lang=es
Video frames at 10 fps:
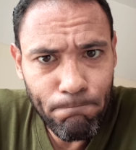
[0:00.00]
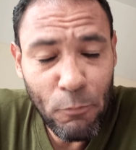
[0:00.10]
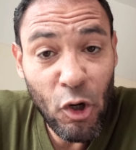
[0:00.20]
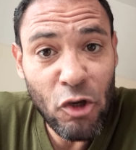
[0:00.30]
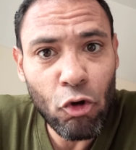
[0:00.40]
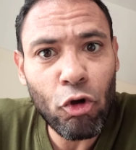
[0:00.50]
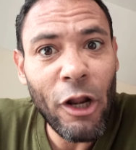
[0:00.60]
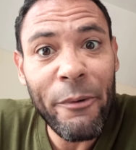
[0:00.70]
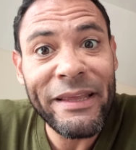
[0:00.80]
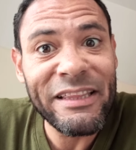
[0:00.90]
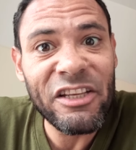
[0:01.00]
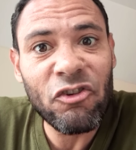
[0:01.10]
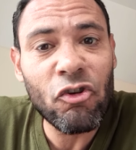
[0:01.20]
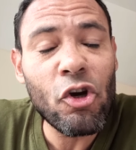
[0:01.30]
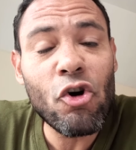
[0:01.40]
porque yo toda la
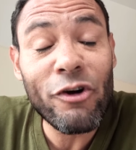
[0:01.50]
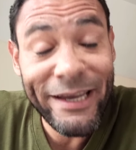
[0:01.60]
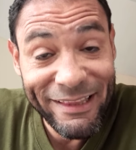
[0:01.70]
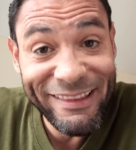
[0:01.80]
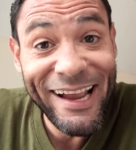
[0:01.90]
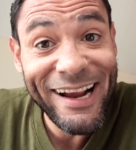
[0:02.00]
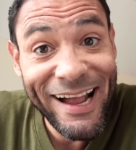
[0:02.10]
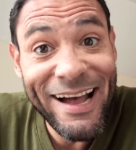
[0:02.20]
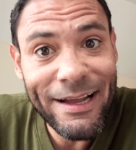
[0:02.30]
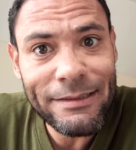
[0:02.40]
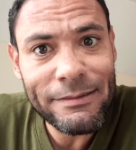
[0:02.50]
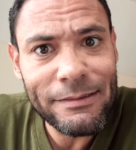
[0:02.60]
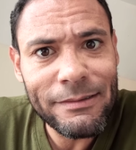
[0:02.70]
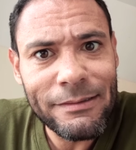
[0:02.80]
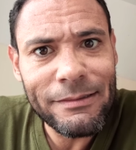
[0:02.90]
bendición está acá,
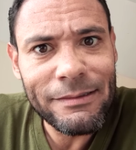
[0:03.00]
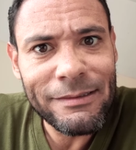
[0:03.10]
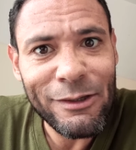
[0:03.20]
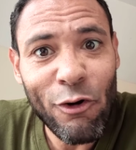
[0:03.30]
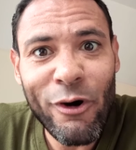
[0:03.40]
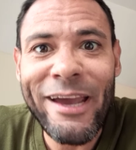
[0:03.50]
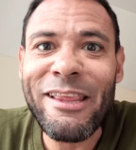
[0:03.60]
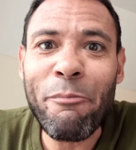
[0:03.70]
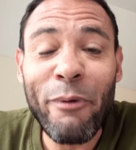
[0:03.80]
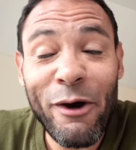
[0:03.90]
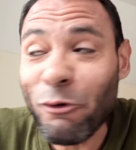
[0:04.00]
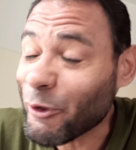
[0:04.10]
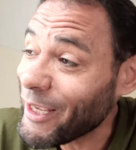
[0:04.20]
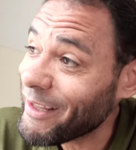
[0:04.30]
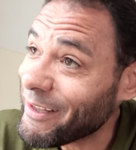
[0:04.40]
¿ok? Después
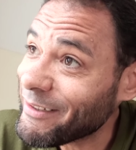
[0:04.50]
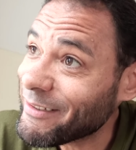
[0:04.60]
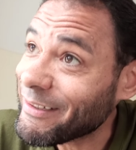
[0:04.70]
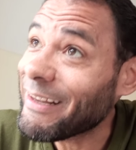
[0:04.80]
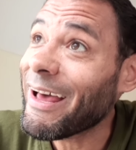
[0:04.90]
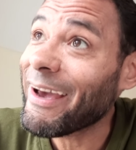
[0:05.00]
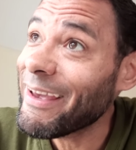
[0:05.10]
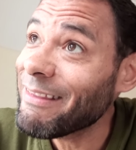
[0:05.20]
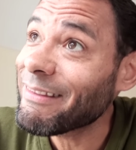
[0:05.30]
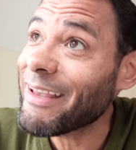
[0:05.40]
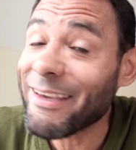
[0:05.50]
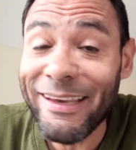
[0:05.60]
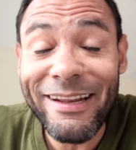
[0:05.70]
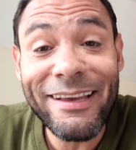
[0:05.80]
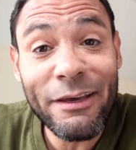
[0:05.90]
ustedes, la gente
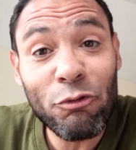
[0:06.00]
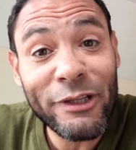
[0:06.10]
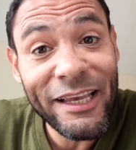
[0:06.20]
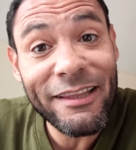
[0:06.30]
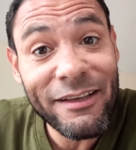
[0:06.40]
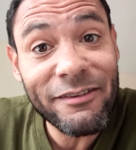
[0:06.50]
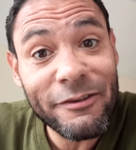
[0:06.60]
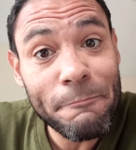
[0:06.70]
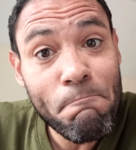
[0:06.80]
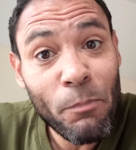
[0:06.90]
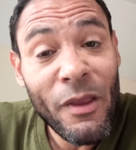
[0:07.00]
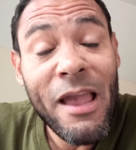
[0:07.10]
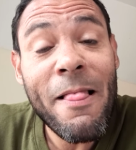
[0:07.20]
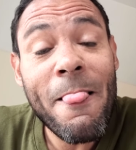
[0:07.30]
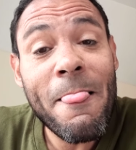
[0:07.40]
quiere que ustedes
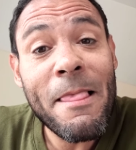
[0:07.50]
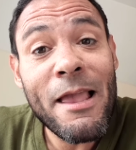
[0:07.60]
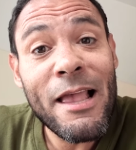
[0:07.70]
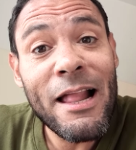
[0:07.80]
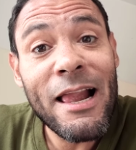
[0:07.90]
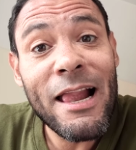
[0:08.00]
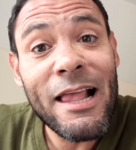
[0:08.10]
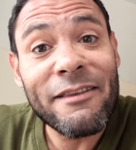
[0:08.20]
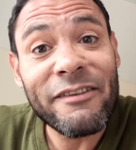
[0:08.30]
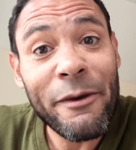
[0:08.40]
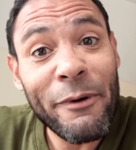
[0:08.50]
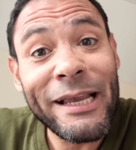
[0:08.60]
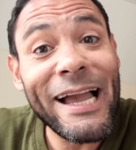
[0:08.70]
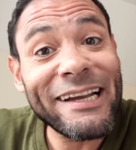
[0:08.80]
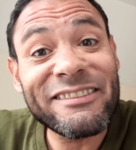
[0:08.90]
se
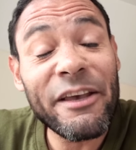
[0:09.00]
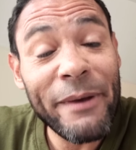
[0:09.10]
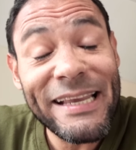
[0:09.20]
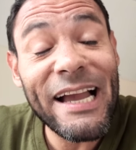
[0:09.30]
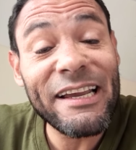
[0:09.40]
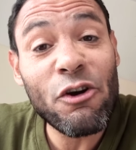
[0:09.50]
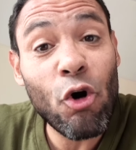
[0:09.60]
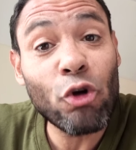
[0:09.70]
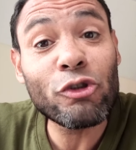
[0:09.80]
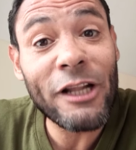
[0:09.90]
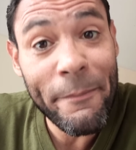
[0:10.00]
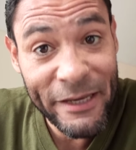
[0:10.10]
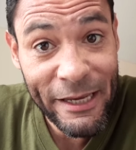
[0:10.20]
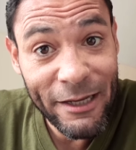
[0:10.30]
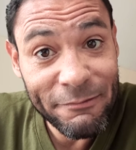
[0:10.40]
vengan, se vengan en contra
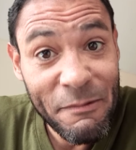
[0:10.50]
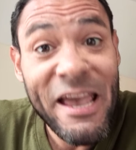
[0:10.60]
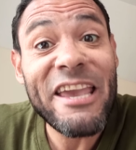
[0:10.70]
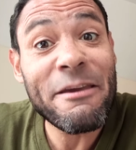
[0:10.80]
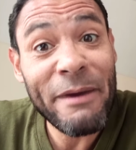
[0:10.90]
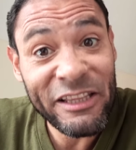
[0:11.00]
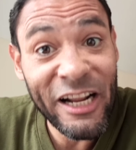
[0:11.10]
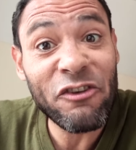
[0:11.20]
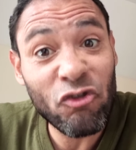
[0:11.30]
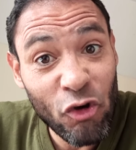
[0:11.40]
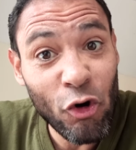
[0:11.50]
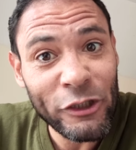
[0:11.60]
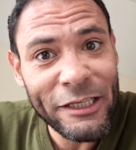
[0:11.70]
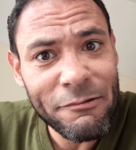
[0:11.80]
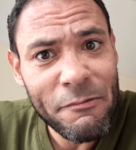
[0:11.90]
mía, y me
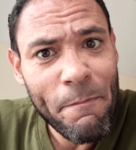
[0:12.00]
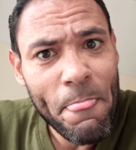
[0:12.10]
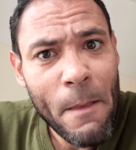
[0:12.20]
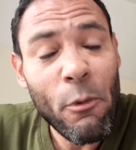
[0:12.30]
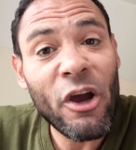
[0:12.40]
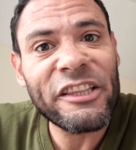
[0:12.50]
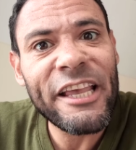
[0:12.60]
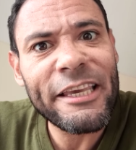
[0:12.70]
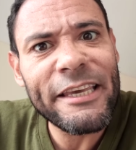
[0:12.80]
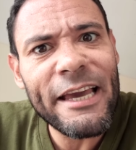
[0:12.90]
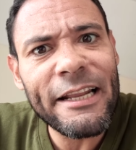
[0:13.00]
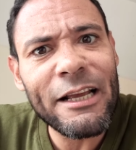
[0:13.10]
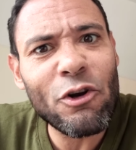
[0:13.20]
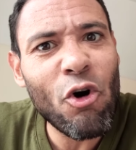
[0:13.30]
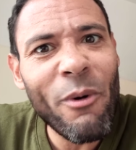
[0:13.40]
traicionen porque te
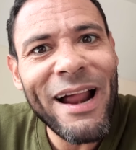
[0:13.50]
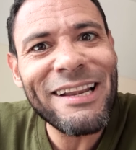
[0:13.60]
quieren robar